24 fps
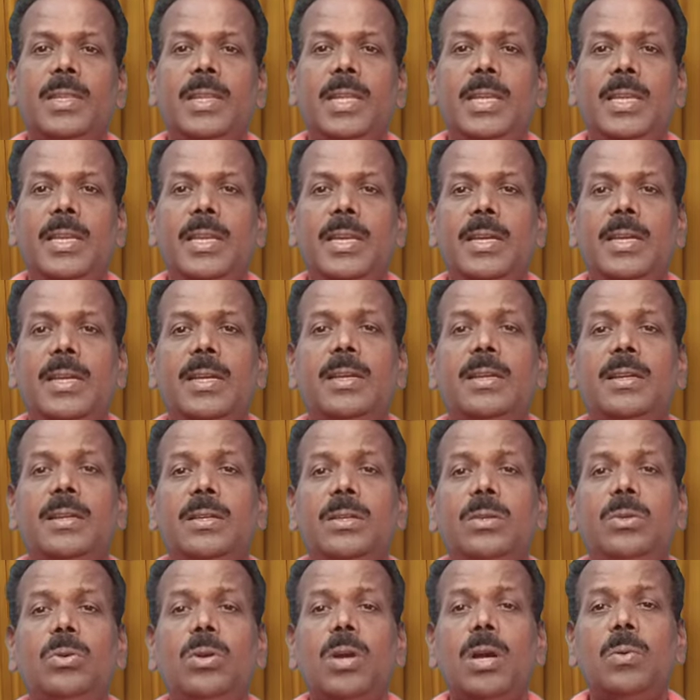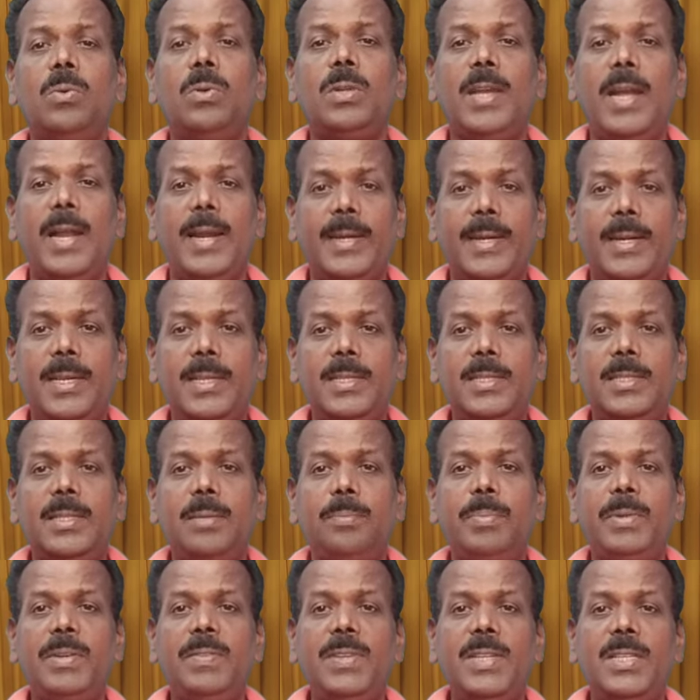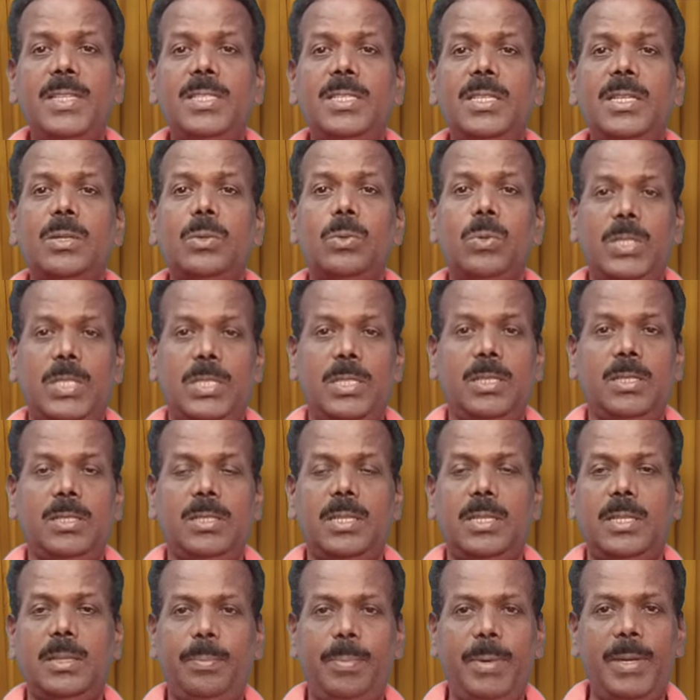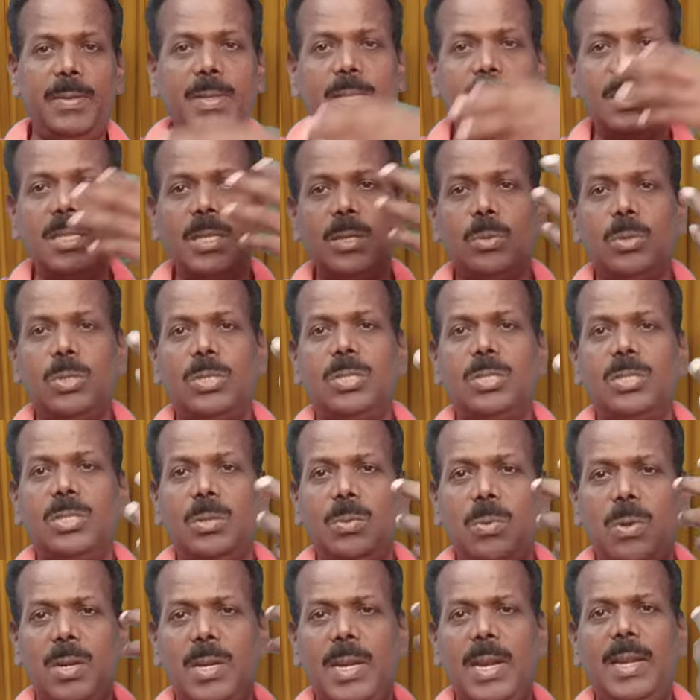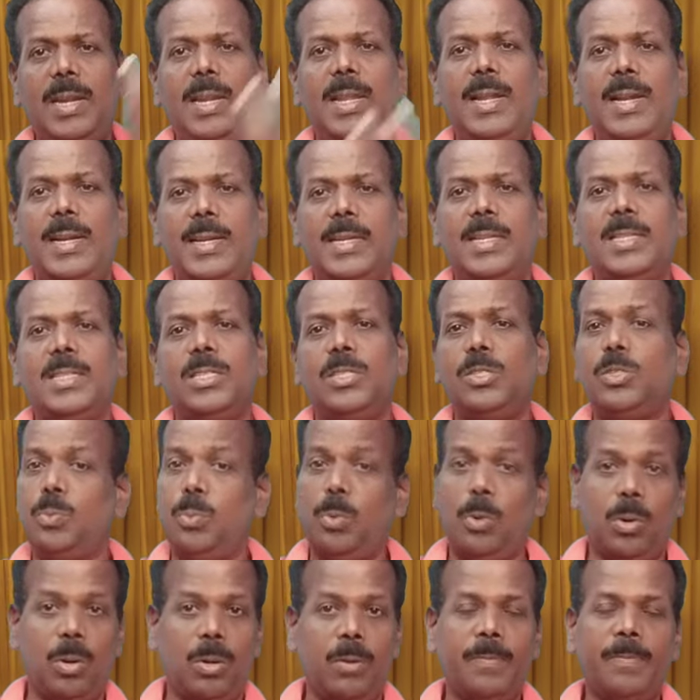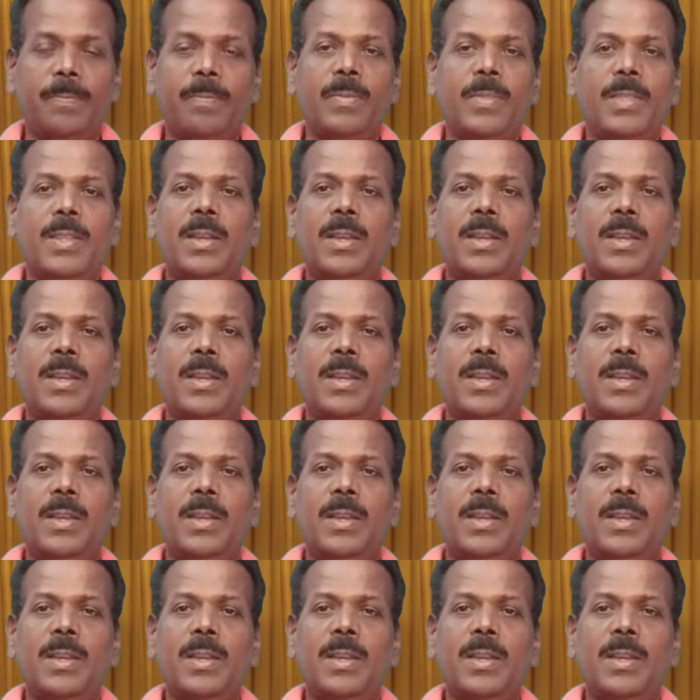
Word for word: நீங்கள் யூ ஹவ் டு அனலைஸ் த ப்ரீவியஸ் இயர் கொஸ்டின்ஸ் அந்த ப்ரீவியஸ் இயர் கொஸ்டின்ஸை ஒரு நல்ல அனாலிசிஸ் போடணும்